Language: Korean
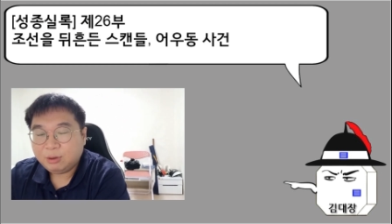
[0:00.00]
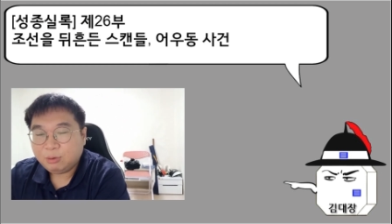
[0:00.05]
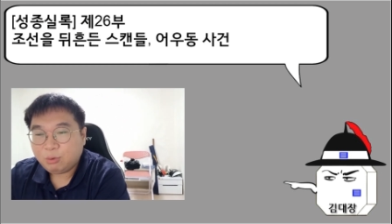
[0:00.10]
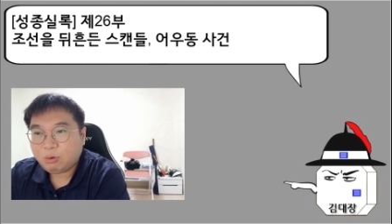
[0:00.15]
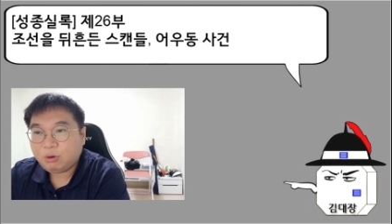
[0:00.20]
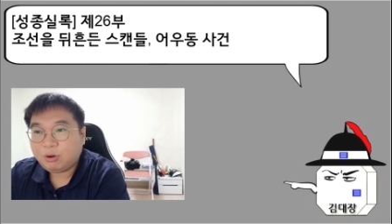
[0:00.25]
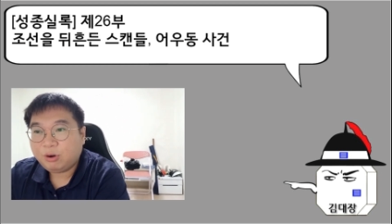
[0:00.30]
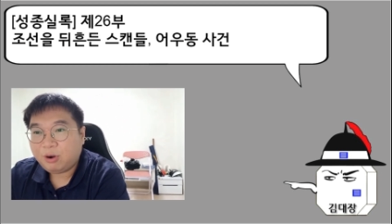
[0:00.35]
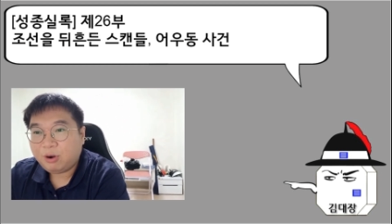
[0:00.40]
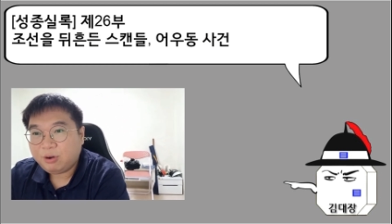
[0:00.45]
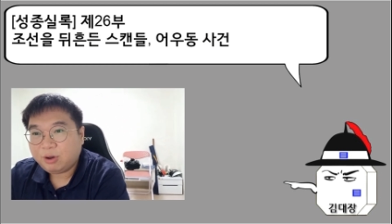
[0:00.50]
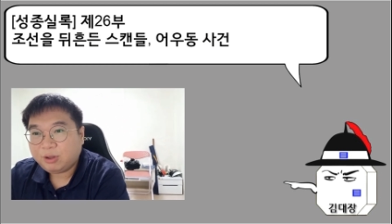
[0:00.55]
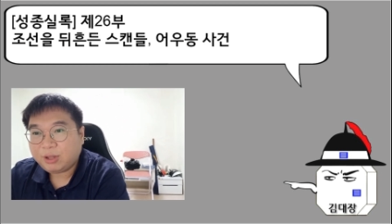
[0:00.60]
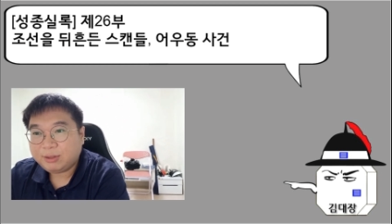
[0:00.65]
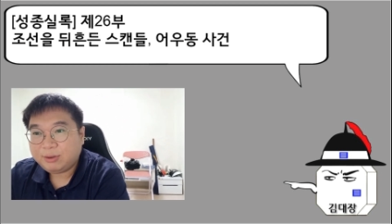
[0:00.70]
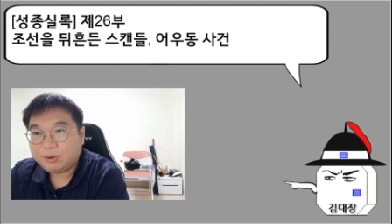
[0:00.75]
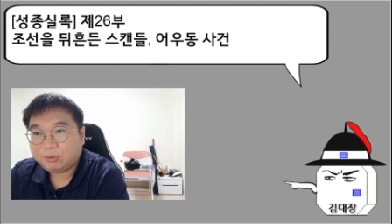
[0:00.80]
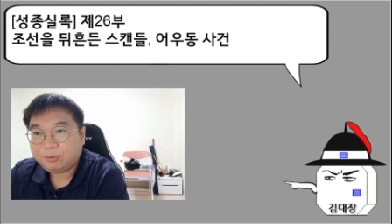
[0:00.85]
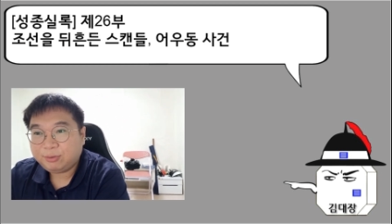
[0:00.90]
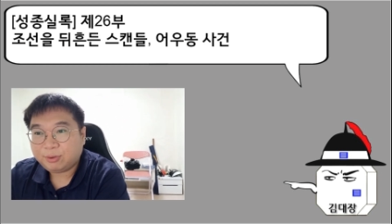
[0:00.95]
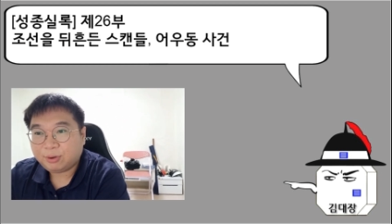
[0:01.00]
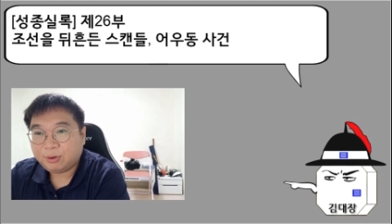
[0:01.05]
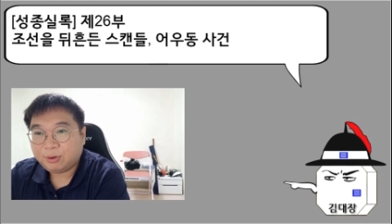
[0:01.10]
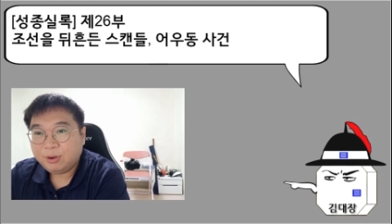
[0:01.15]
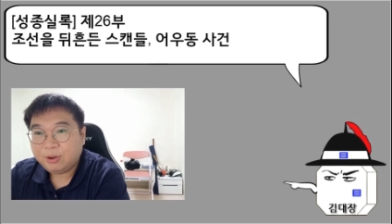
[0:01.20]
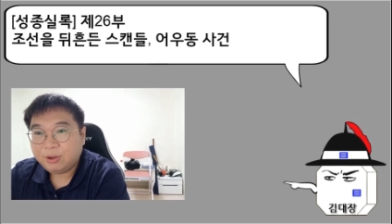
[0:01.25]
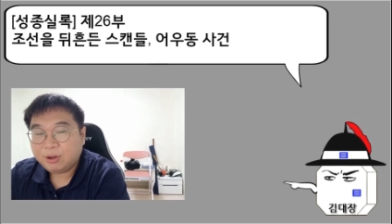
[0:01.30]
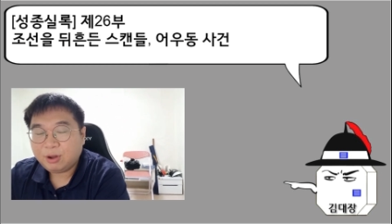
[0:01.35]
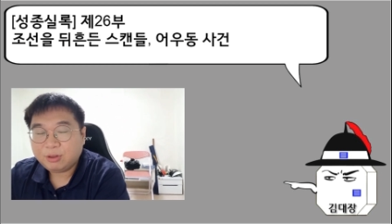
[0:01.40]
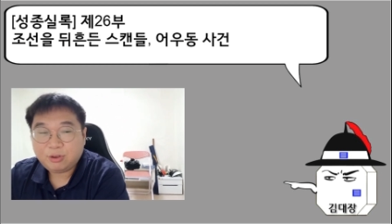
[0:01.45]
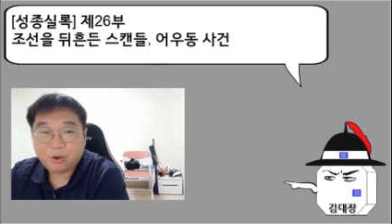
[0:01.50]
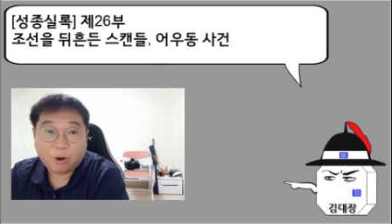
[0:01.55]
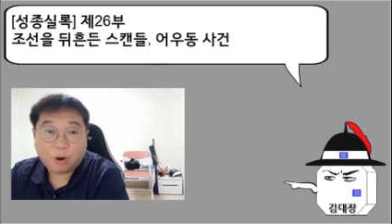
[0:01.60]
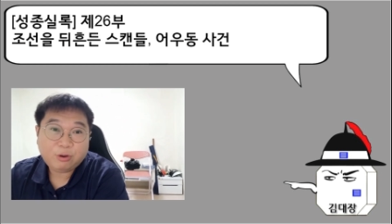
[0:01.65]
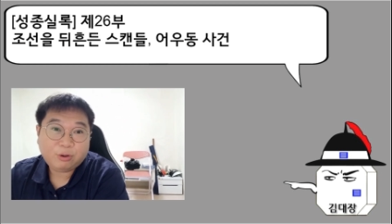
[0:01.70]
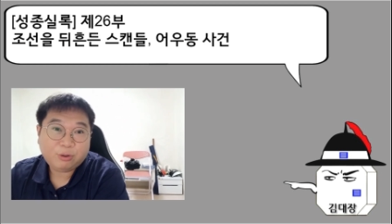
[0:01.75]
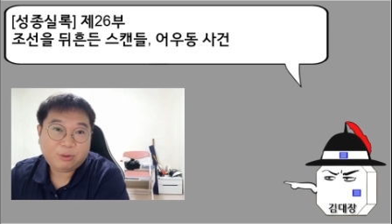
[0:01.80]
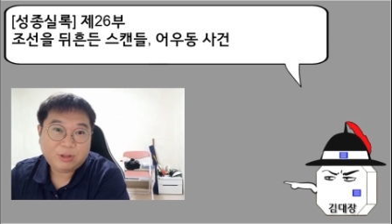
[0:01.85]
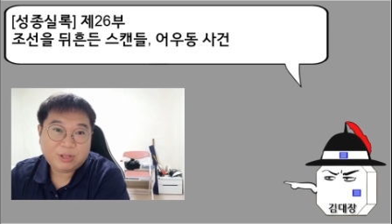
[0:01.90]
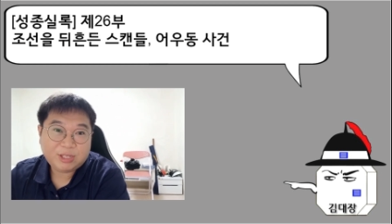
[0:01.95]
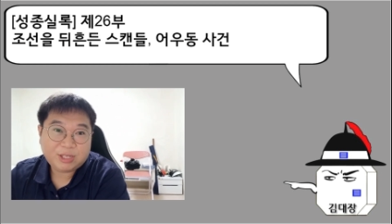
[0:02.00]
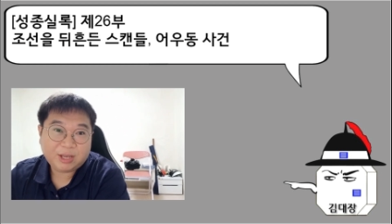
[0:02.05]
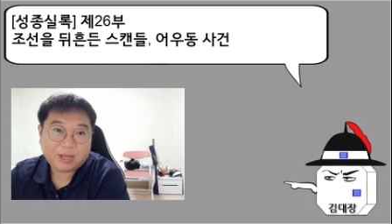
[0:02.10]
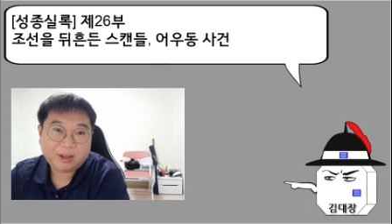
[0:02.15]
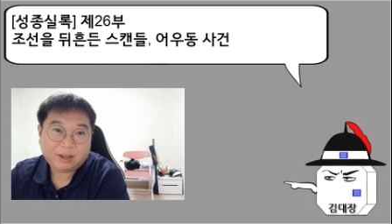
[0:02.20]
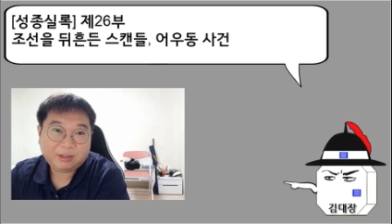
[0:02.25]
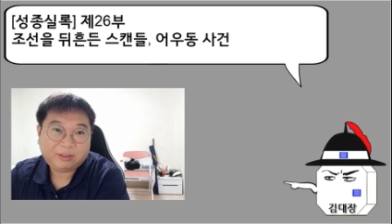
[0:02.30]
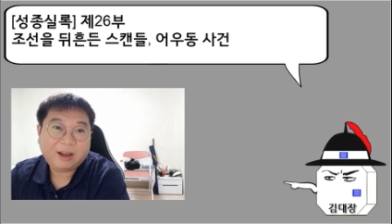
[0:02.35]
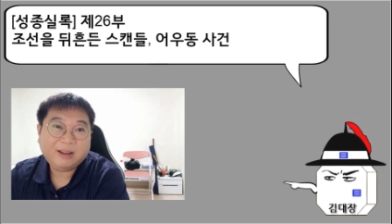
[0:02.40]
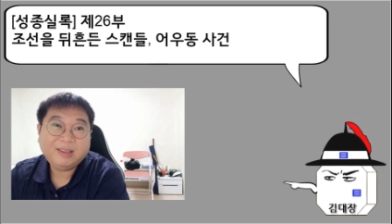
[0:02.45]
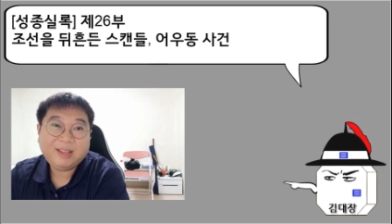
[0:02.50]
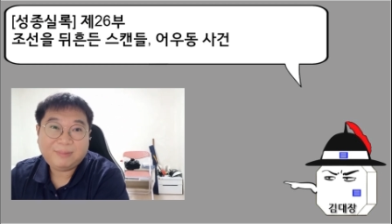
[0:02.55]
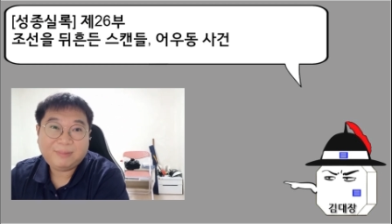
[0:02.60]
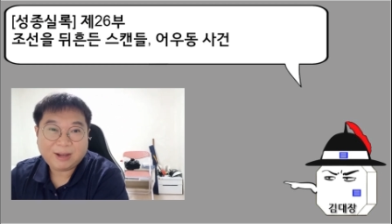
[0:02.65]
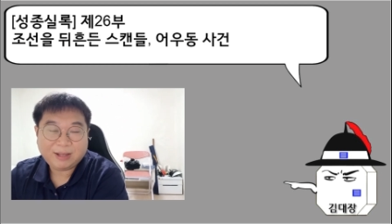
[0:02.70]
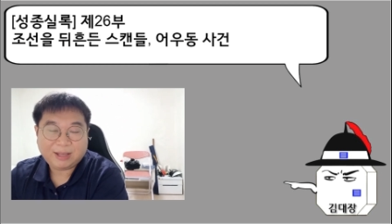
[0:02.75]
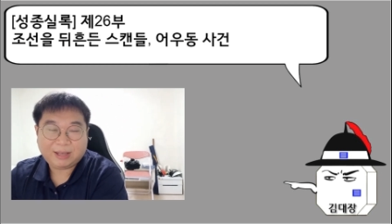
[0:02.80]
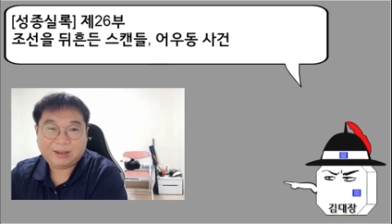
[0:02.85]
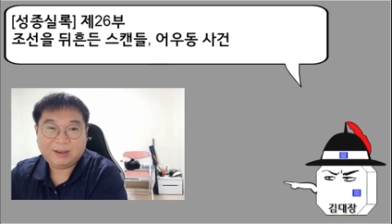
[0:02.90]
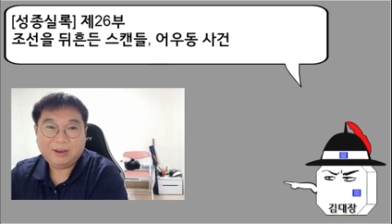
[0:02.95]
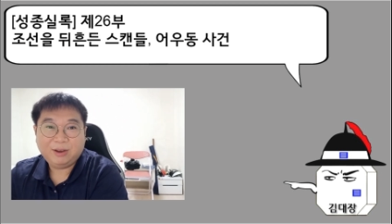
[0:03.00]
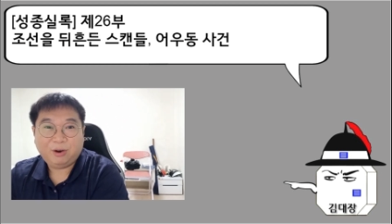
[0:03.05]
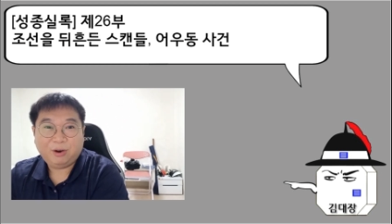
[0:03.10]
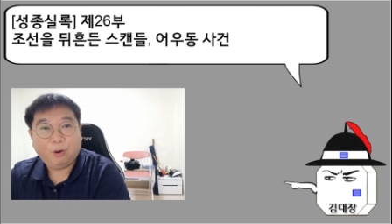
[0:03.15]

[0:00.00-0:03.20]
꼭 그런 건 아니었어요. 그러니까 역으로 이제 상대방이